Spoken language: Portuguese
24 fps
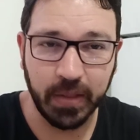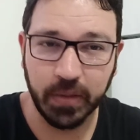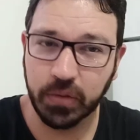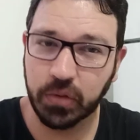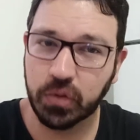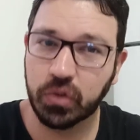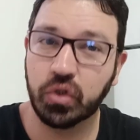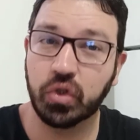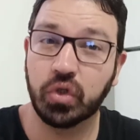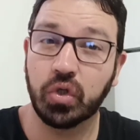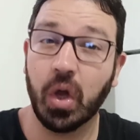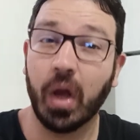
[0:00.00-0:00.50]

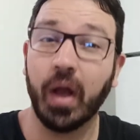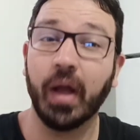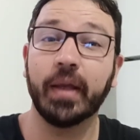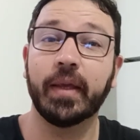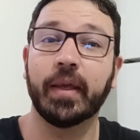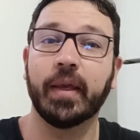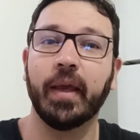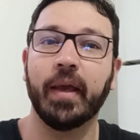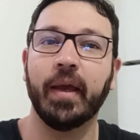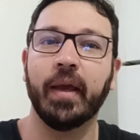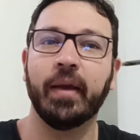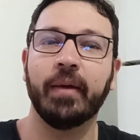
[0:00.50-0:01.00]
Só
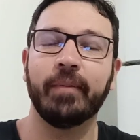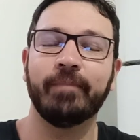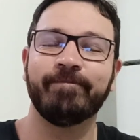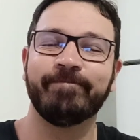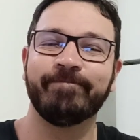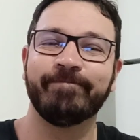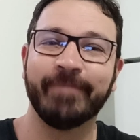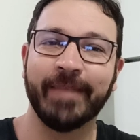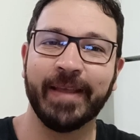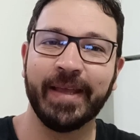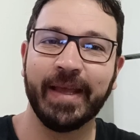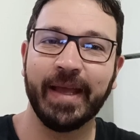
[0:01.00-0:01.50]
que
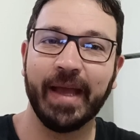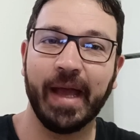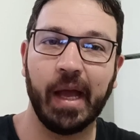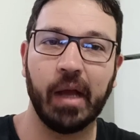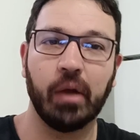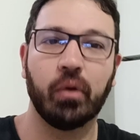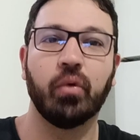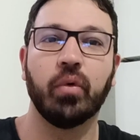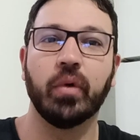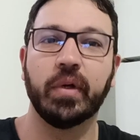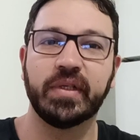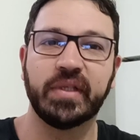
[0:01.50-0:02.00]
a
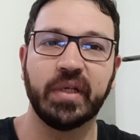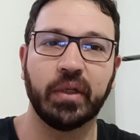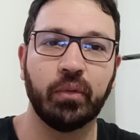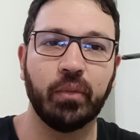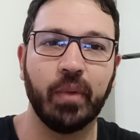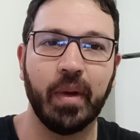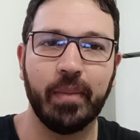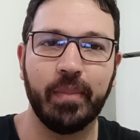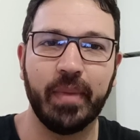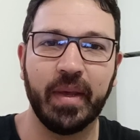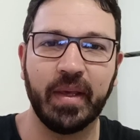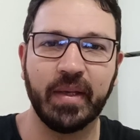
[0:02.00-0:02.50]
coisa
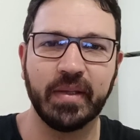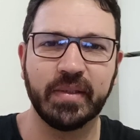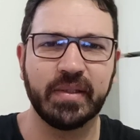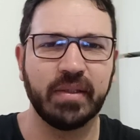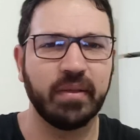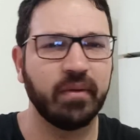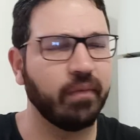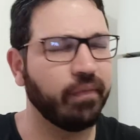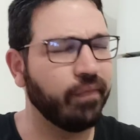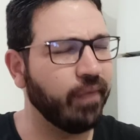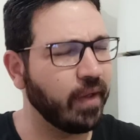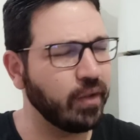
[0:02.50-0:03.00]
não é bem
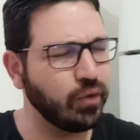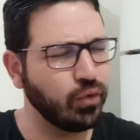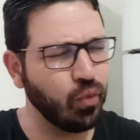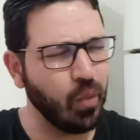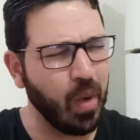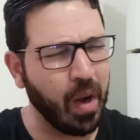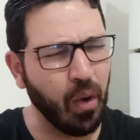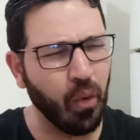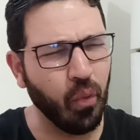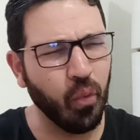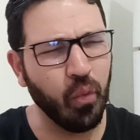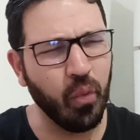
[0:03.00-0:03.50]
assim. Fez um
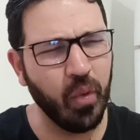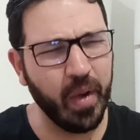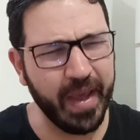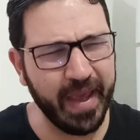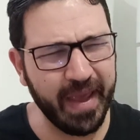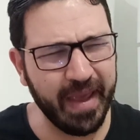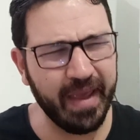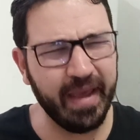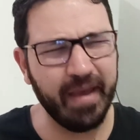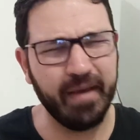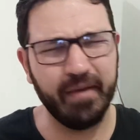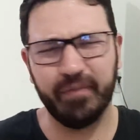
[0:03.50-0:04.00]

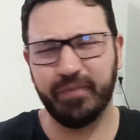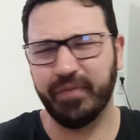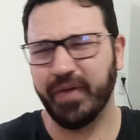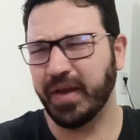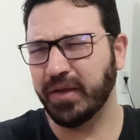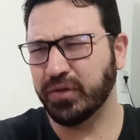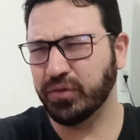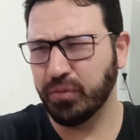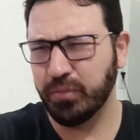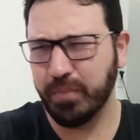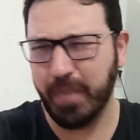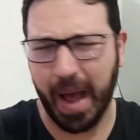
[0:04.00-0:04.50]
auê,
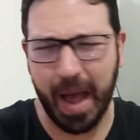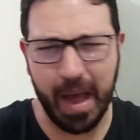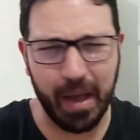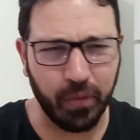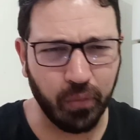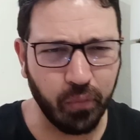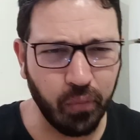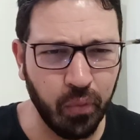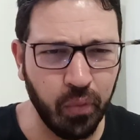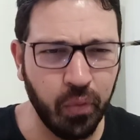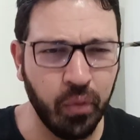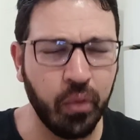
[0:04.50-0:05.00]
fez um
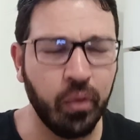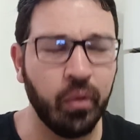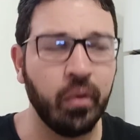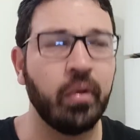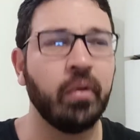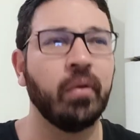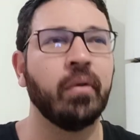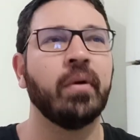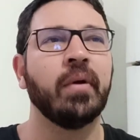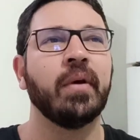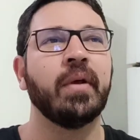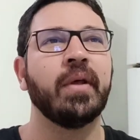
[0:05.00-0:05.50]

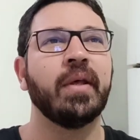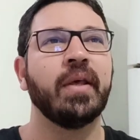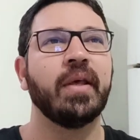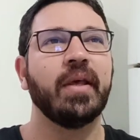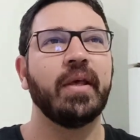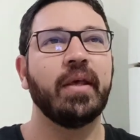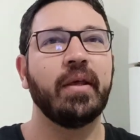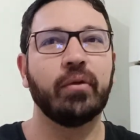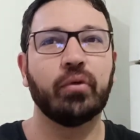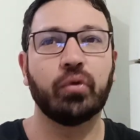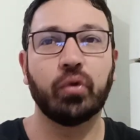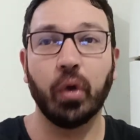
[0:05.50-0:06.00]
barulho
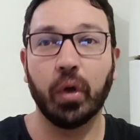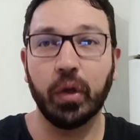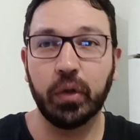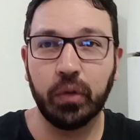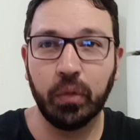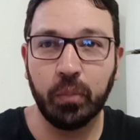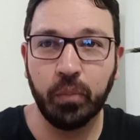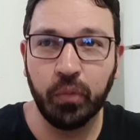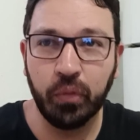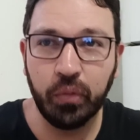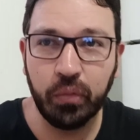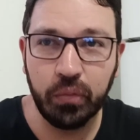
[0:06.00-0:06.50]
e todo
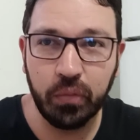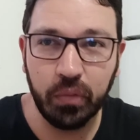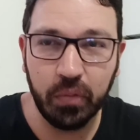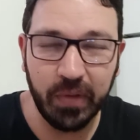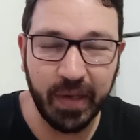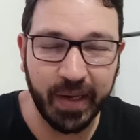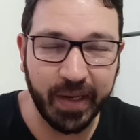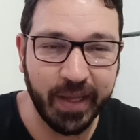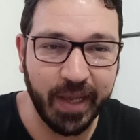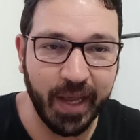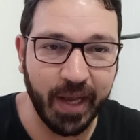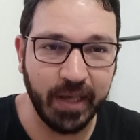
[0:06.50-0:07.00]
mundo
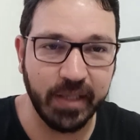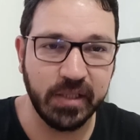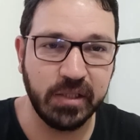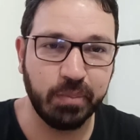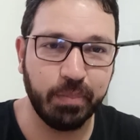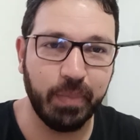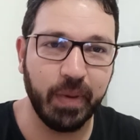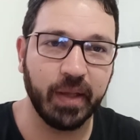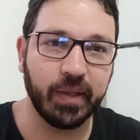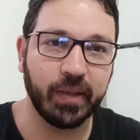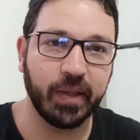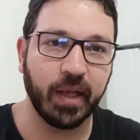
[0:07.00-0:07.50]
naquela
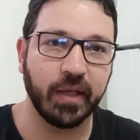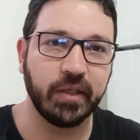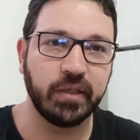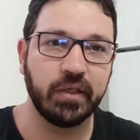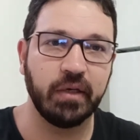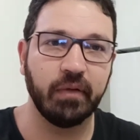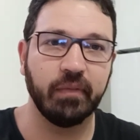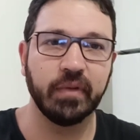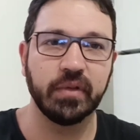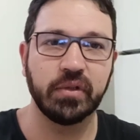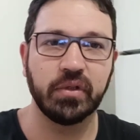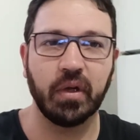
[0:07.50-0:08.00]

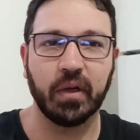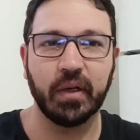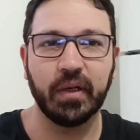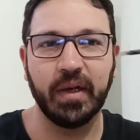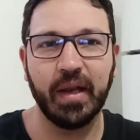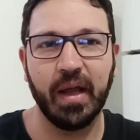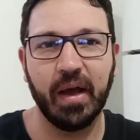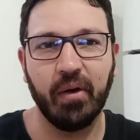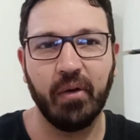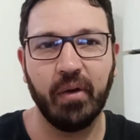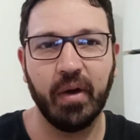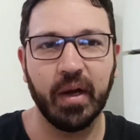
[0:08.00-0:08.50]
expectativa, só que
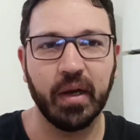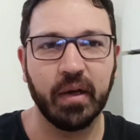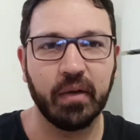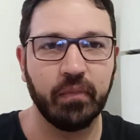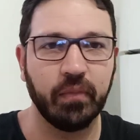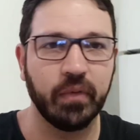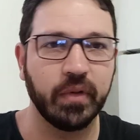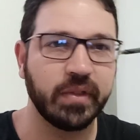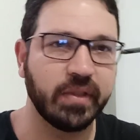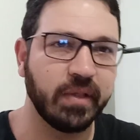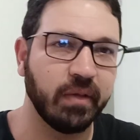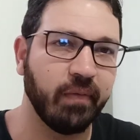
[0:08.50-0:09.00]
na hora que
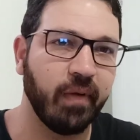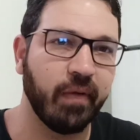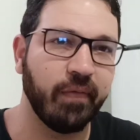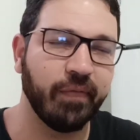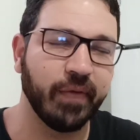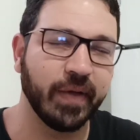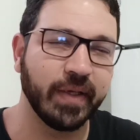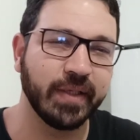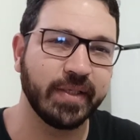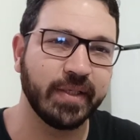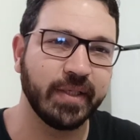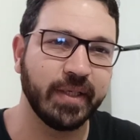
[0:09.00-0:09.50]
você vai
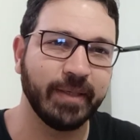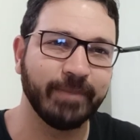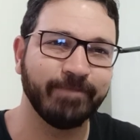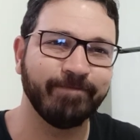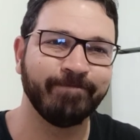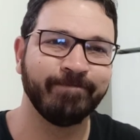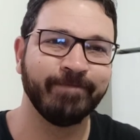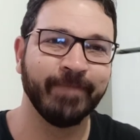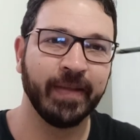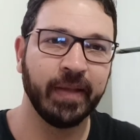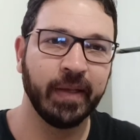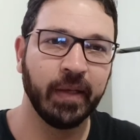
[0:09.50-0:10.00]

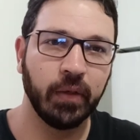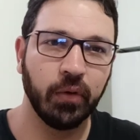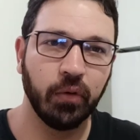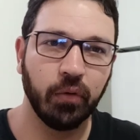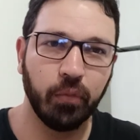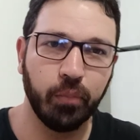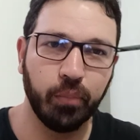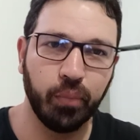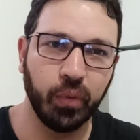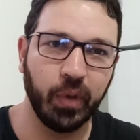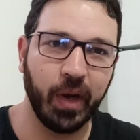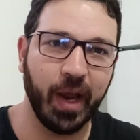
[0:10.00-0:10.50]
fazer,
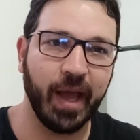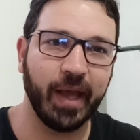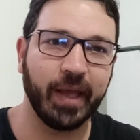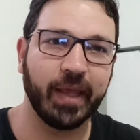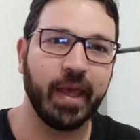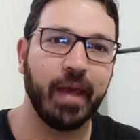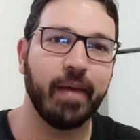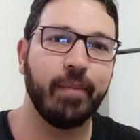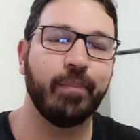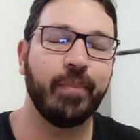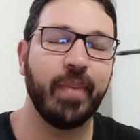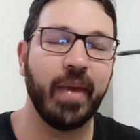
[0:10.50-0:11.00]
o buraco
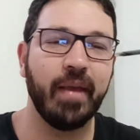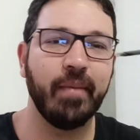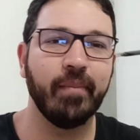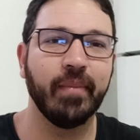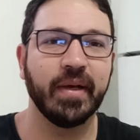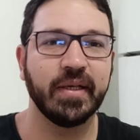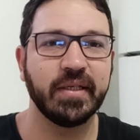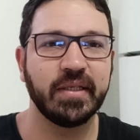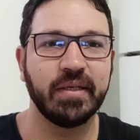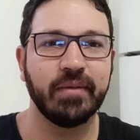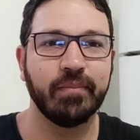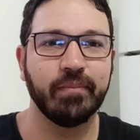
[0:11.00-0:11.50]
é bem
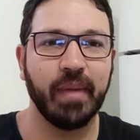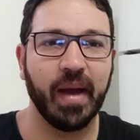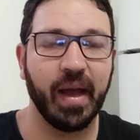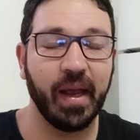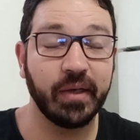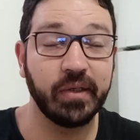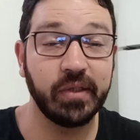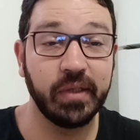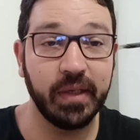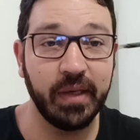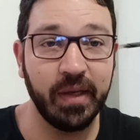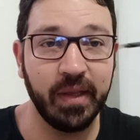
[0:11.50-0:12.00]
mais
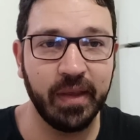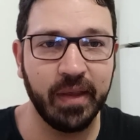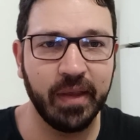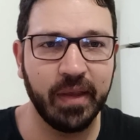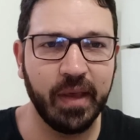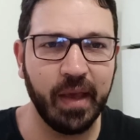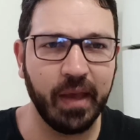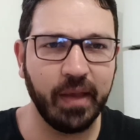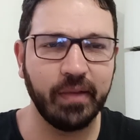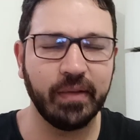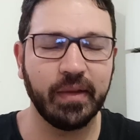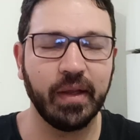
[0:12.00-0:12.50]
embaixo e
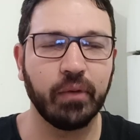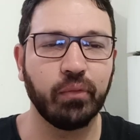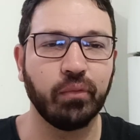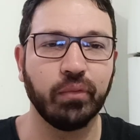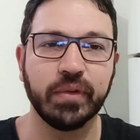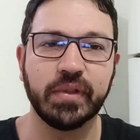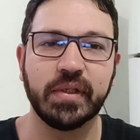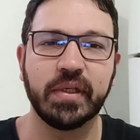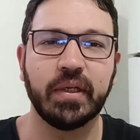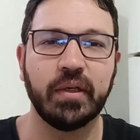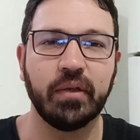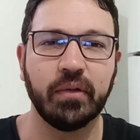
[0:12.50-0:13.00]
ninguém está
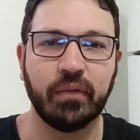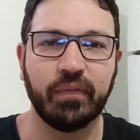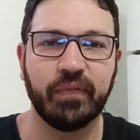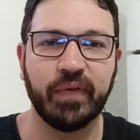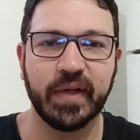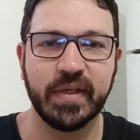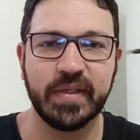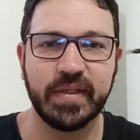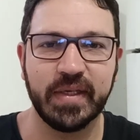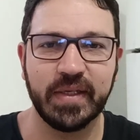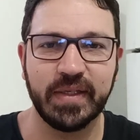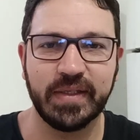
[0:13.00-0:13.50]
conseguindo
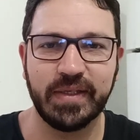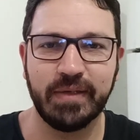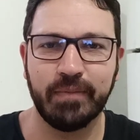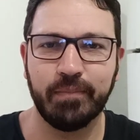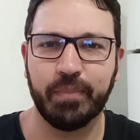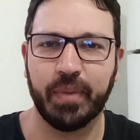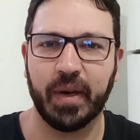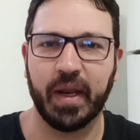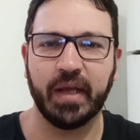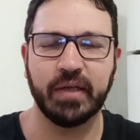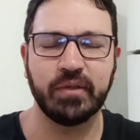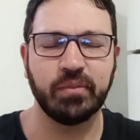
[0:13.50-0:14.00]
fazer esse
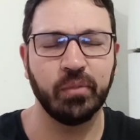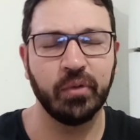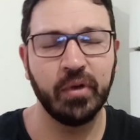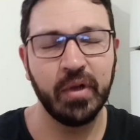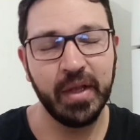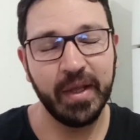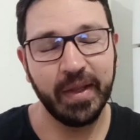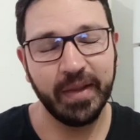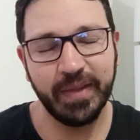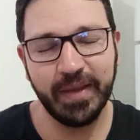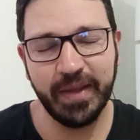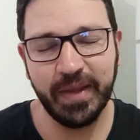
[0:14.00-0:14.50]
empréstimo,
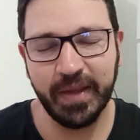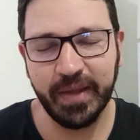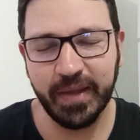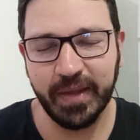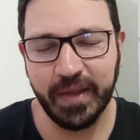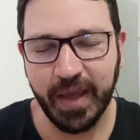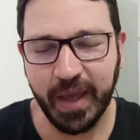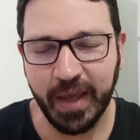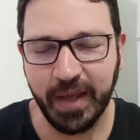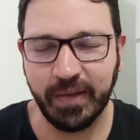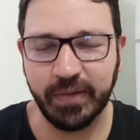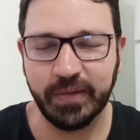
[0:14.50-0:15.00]

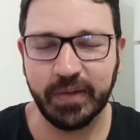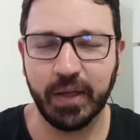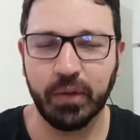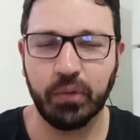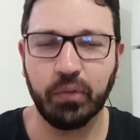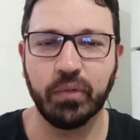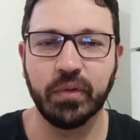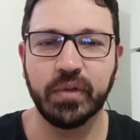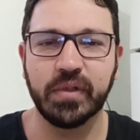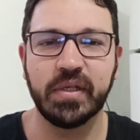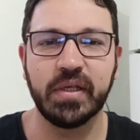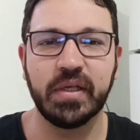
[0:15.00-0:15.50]
ninguém está
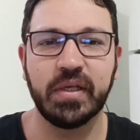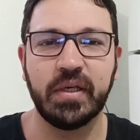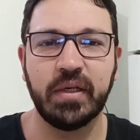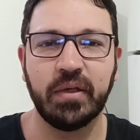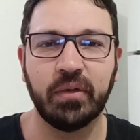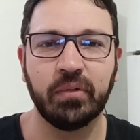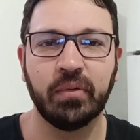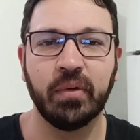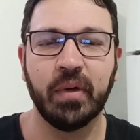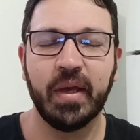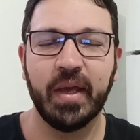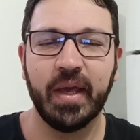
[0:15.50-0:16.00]

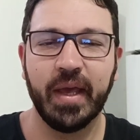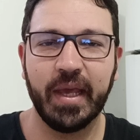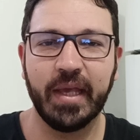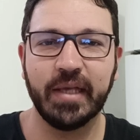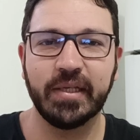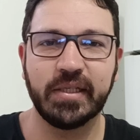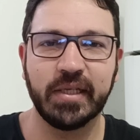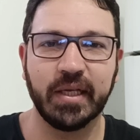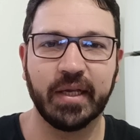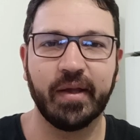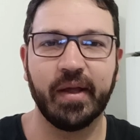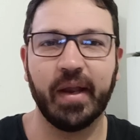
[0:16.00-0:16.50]
conseguindo
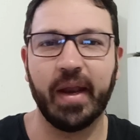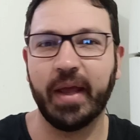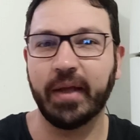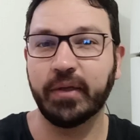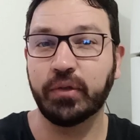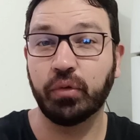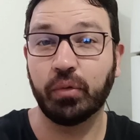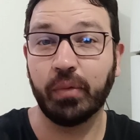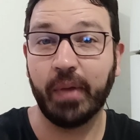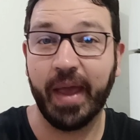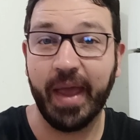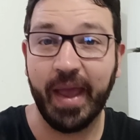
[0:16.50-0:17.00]
esse
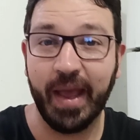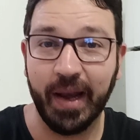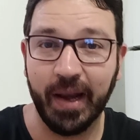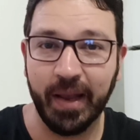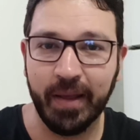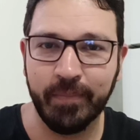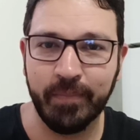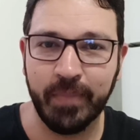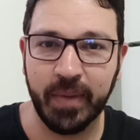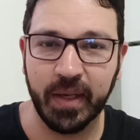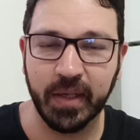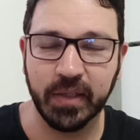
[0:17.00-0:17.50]
crédito,
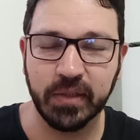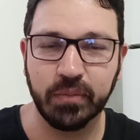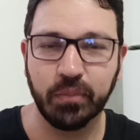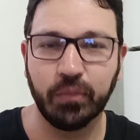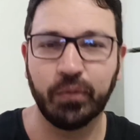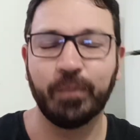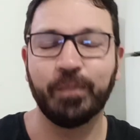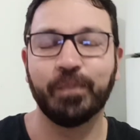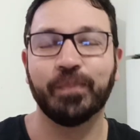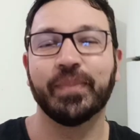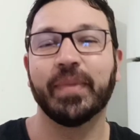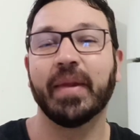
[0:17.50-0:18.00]
ela
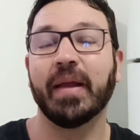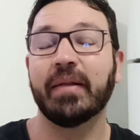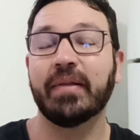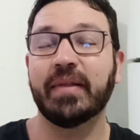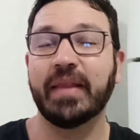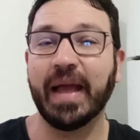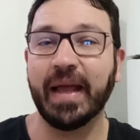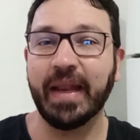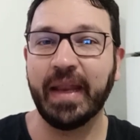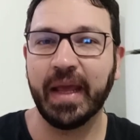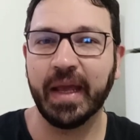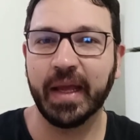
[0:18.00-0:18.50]
mesmo
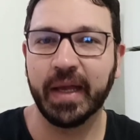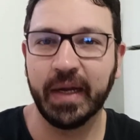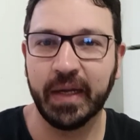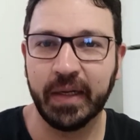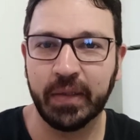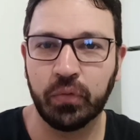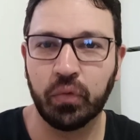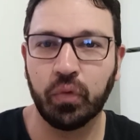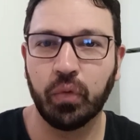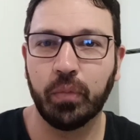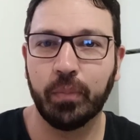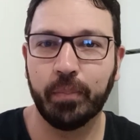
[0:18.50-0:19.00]
está
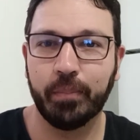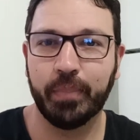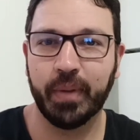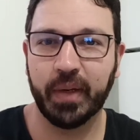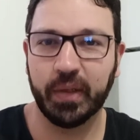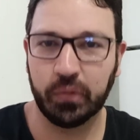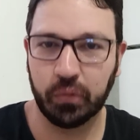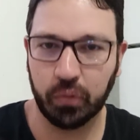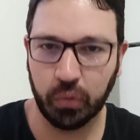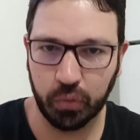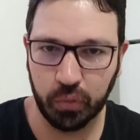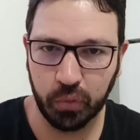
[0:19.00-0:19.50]
negando para
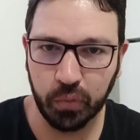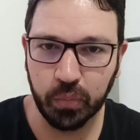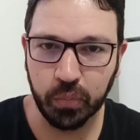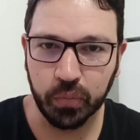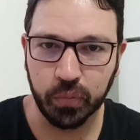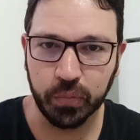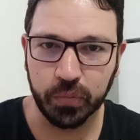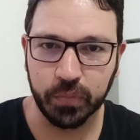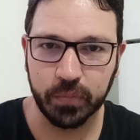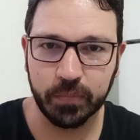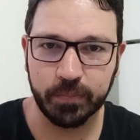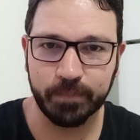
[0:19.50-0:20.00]
todo mundo.